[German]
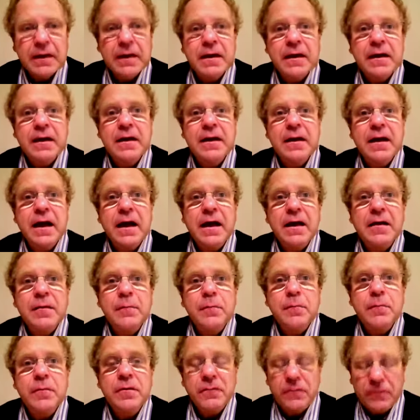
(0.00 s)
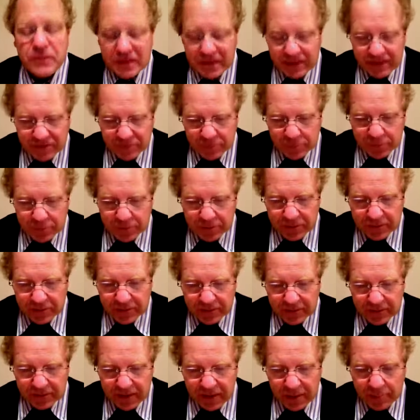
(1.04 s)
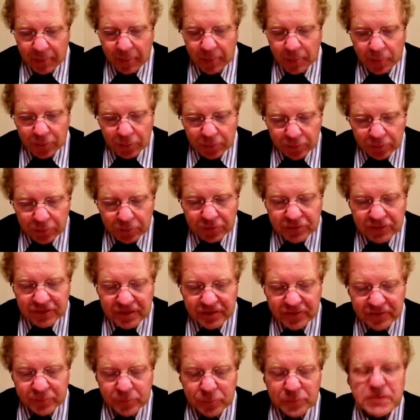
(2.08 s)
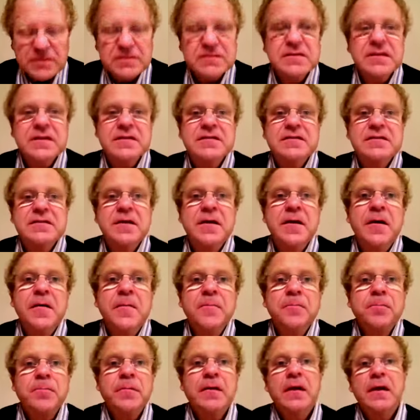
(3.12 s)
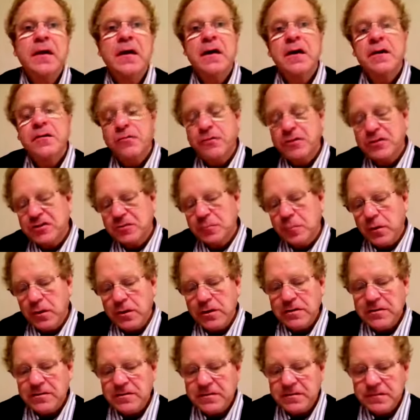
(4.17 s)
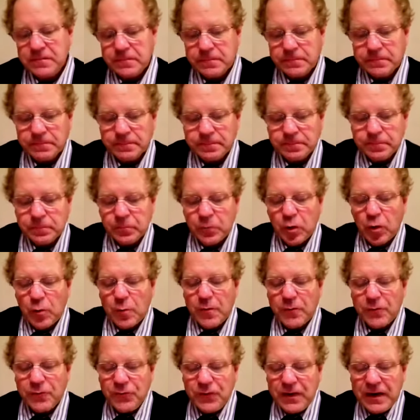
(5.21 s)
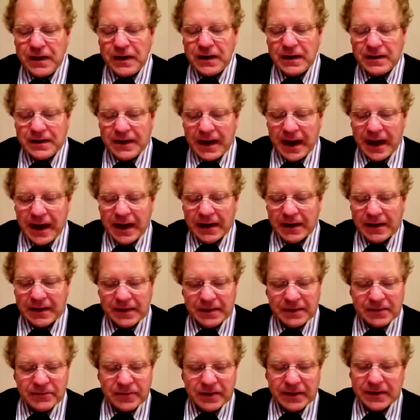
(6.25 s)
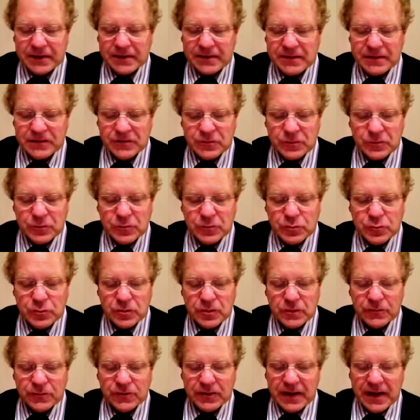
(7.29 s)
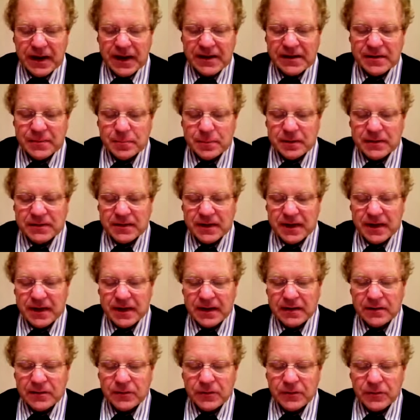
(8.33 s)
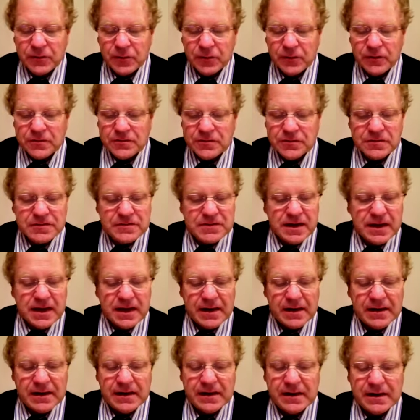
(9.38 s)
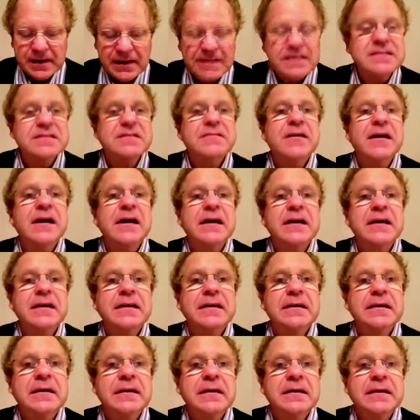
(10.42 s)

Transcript: in einem widersprüchlichen, aber produktiven Prozess verschmolzen über viele Jahre hinweg die Strukturen von Altparteien und neuen sozialen Netzwerken.